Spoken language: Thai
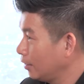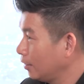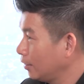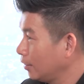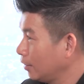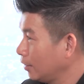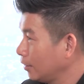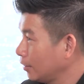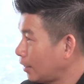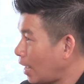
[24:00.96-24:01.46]

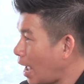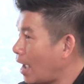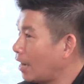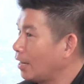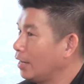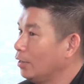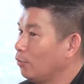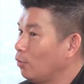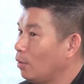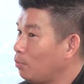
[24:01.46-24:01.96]
ค่ะถ้า
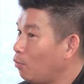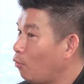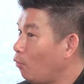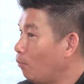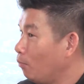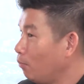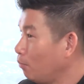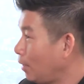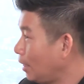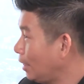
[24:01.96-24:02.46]
เกิดว่าผม
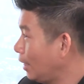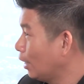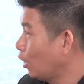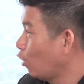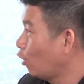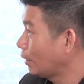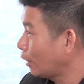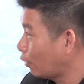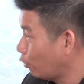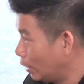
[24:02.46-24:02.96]
ไม่เดือด
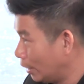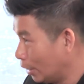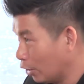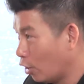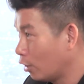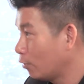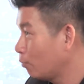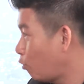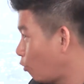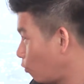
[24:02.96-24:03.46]
ร้อนแต่คนอื่นเดือด
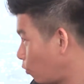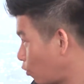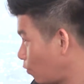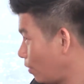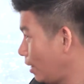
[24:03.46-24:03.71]
ร้อนผมก็